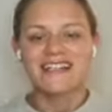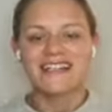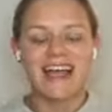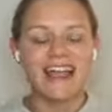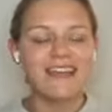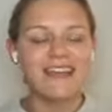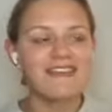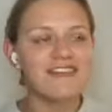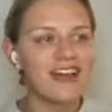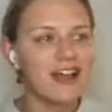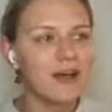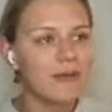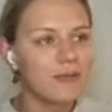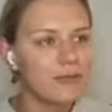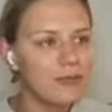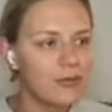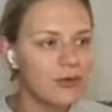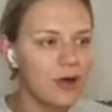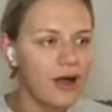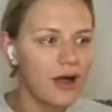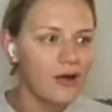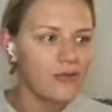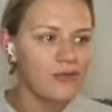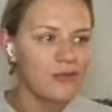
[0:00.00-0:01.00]
J'arrive à un
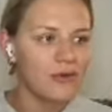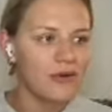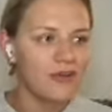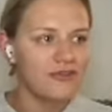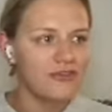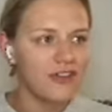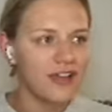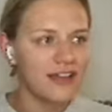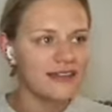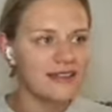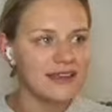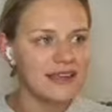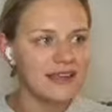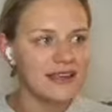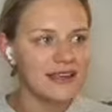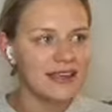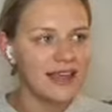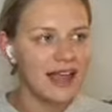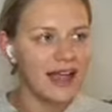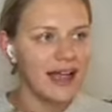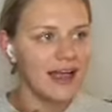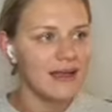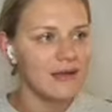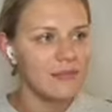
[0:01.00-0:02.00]
point où en fait,
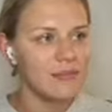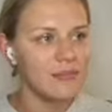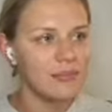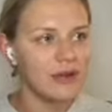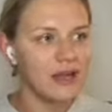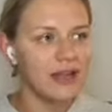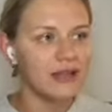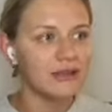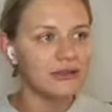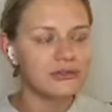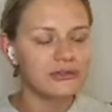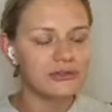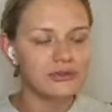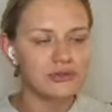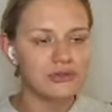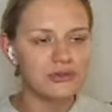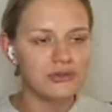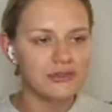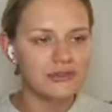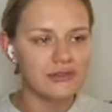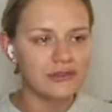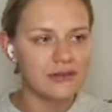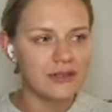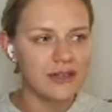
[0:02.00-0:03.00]
il y a plein de
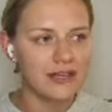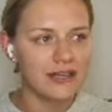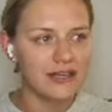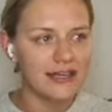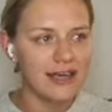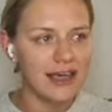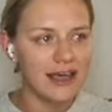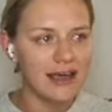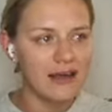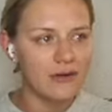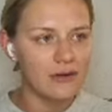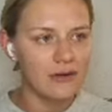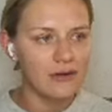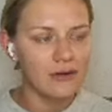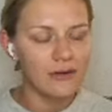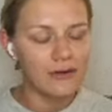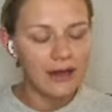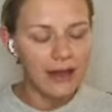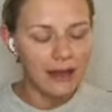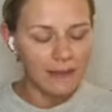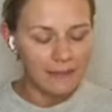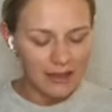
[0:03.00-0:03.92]
choses dans lesquelles euh,